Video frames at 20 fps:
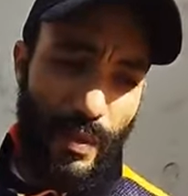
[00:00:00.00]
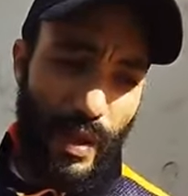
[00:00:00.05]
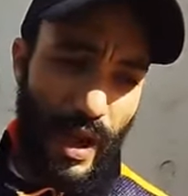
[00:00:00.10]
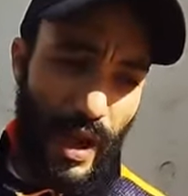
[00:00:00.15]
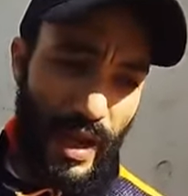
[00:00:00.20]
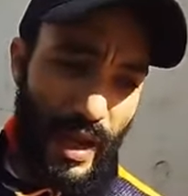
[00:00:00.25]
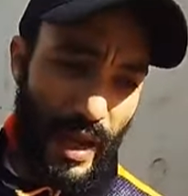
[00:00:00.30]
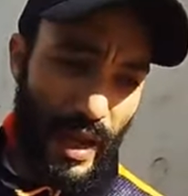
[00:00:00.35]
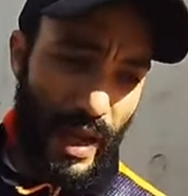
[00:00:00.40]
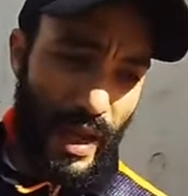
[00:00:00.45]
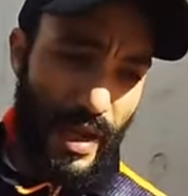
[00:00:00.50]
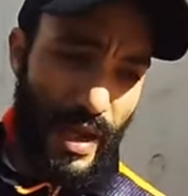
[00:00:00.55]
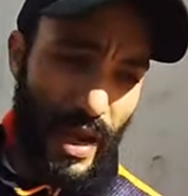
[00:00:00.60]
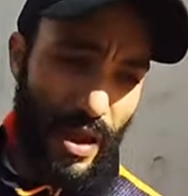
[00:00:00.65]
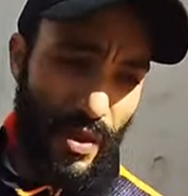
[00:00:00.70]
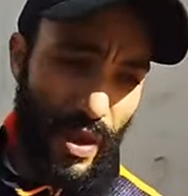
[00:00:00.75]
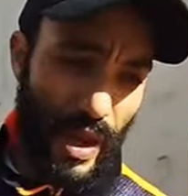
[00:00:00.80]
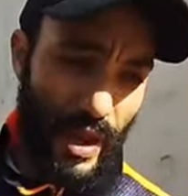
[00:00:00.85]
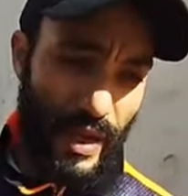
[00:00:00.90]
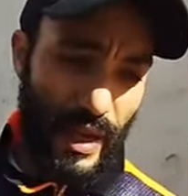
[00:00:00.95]
معايا
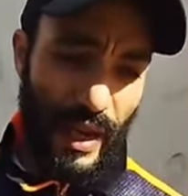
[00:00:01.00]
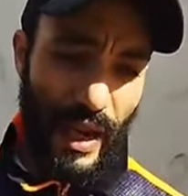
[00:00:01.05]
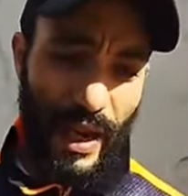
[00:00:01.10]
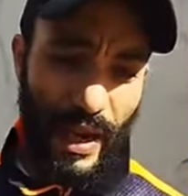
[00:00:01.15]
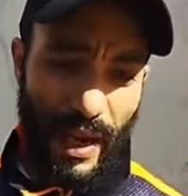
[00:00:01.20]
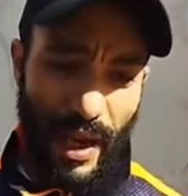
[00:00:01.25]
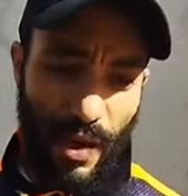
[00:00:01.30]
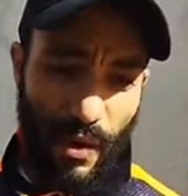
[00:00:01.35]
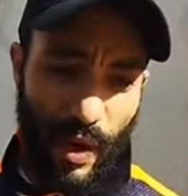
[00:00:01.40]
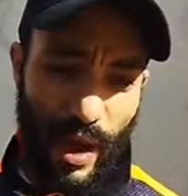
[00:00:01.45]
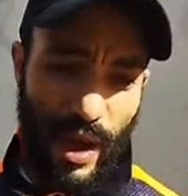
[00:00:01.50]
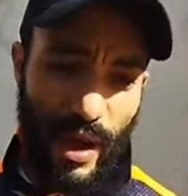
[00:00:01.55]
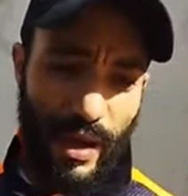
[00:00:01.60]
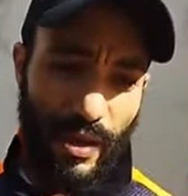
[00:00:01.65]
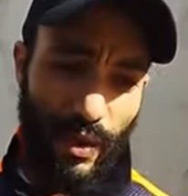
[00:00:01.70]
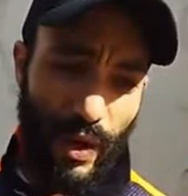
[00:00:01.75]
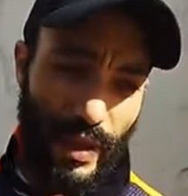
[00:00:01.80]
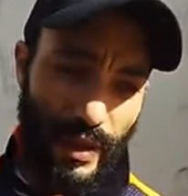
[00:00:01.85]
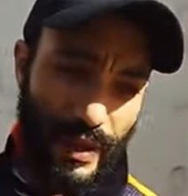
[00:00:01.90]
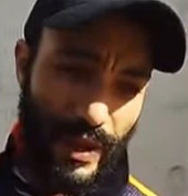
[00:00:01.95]
كذا وهذه غنلقاو
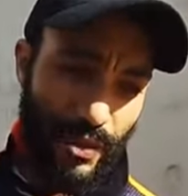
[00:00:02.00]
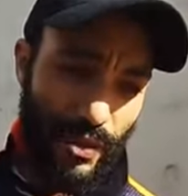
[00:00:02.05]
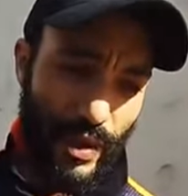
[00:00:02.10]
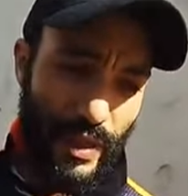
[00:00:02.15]
حل وغندي